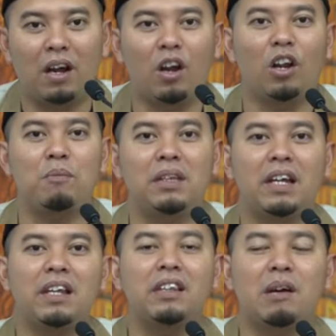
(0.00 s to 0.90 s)
Allah
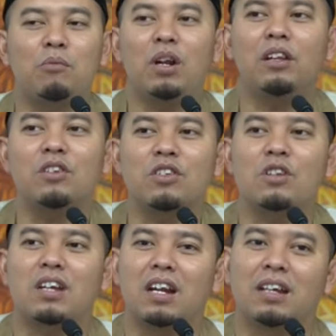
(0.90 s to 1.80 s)
mintanya tiap bulan atau
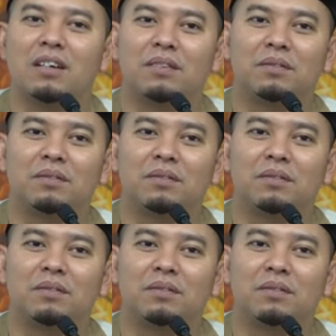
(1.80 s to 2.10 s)
setahun sekali?